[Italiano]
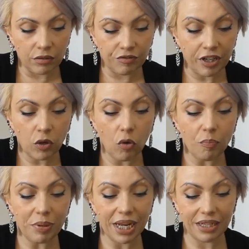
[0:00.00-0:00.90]
far
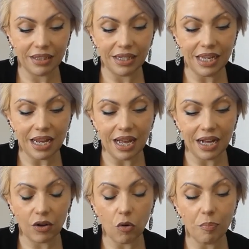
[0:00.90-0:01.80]
comprendere,
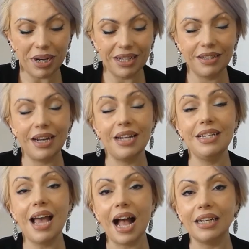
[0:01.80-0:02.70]
comprendere
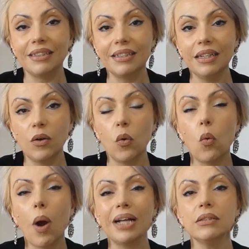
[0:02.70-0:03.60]
agli altri
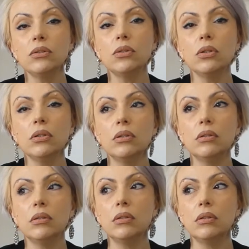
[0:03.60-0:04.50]
quanto
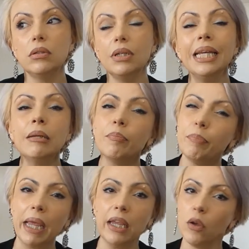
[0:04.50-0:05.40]
eh,
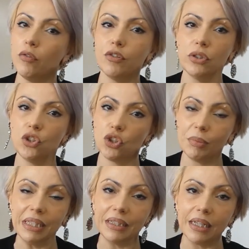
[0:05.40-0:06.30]
impegno voi ci
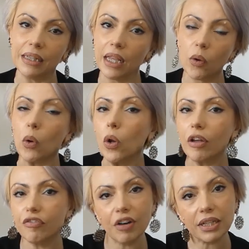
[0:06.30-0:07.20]
mettete in quello
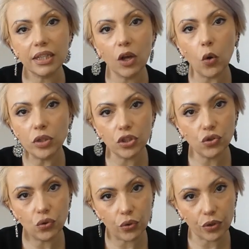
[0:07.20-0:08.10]
che fate ogni
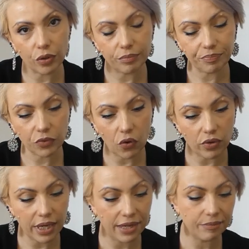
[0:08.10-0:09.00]
giorno,
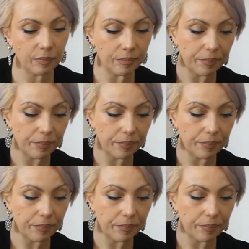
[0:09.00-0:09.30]
ok?